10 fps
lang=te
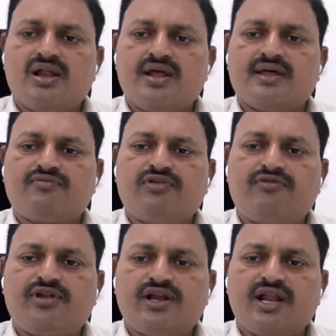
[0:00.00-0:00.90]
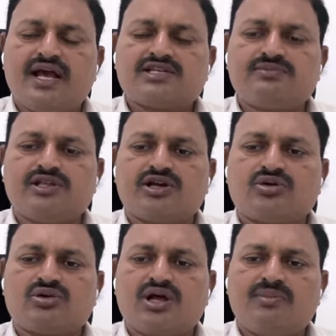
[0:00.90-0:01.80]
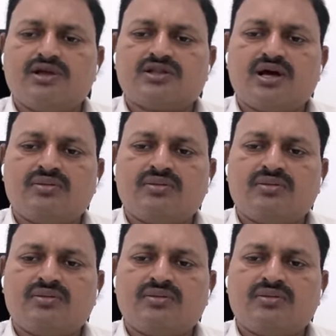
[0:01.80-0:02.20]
లేదా ఫిఫ్టీన్ ల్యాక్స్ మీ దగ్గర ఉన్నా మిగతా